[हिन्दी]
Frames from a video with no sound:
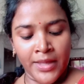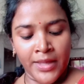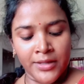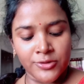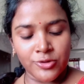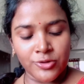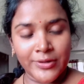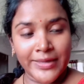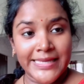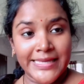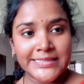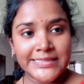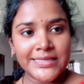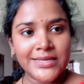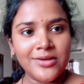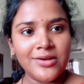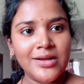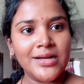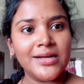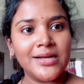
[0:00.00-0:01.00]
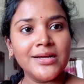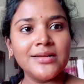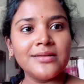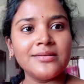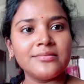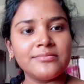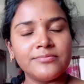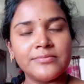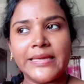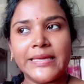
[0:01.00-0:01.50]
तो कैसे
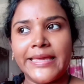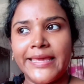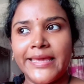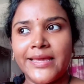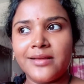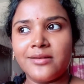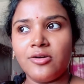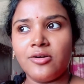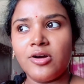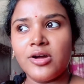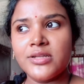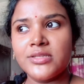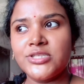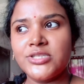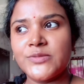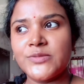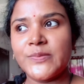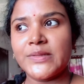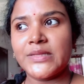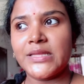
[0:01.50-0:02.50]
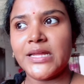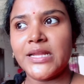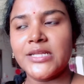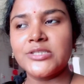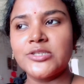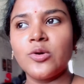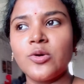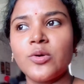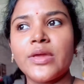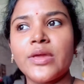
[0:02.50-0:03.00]
अगर एक और चीज़
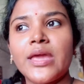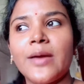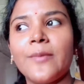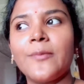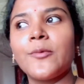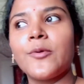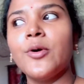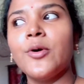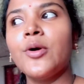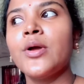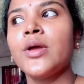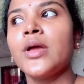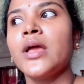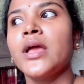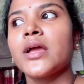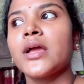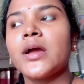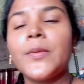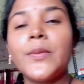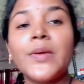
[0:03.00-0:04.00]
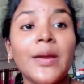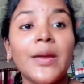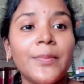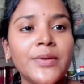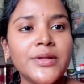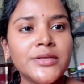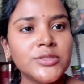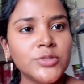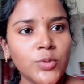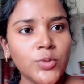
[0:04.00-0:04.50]
बताना चाहूँगी आपको कभी
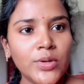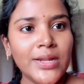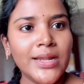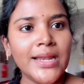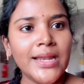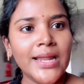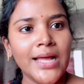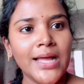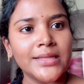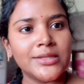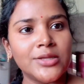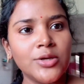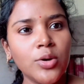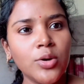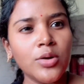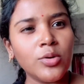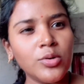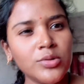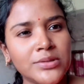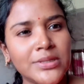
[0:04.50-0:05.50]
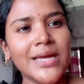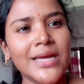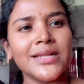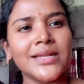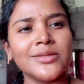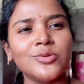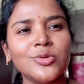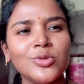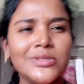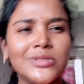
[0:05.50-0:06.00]
आप रसगुल्ले लाते हो और होता है
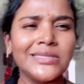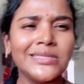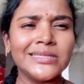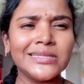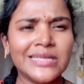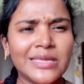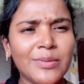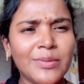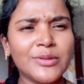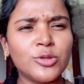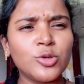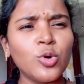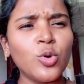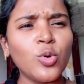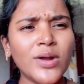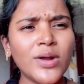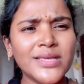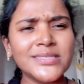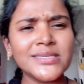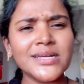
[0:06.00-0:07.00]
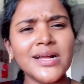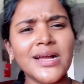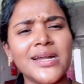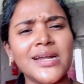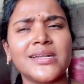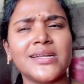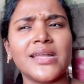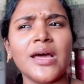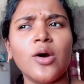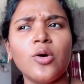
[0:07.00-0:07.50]
ना दो तीन दिन के बाद थोड़ा सा
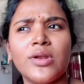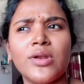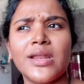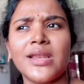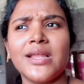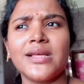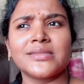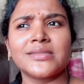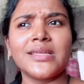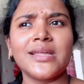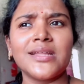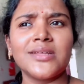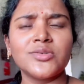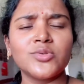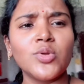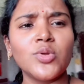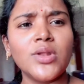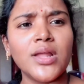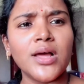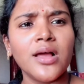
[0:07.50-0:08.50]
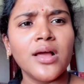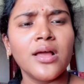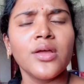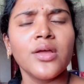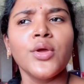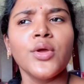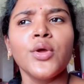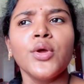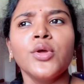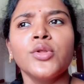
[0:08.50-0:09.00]
खट्टा होने लगता है रसगुल्ला
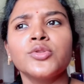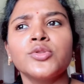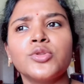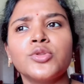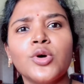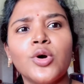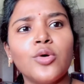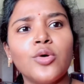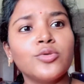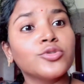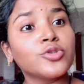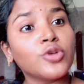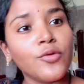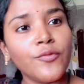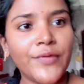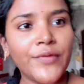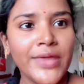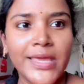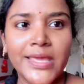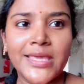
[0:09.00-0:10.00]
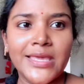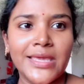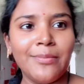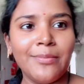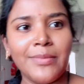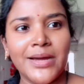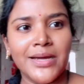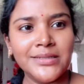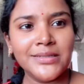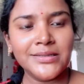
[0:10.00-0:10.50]
तो उसको फेंकिए
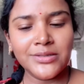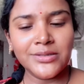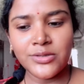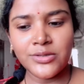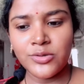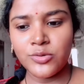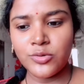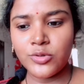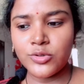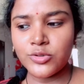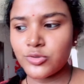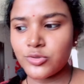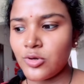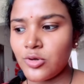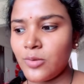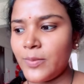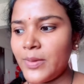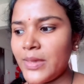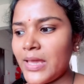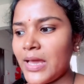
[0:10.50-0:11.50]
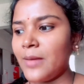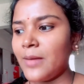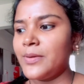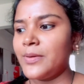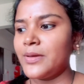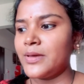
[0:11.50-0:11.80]
मत उसको भी आप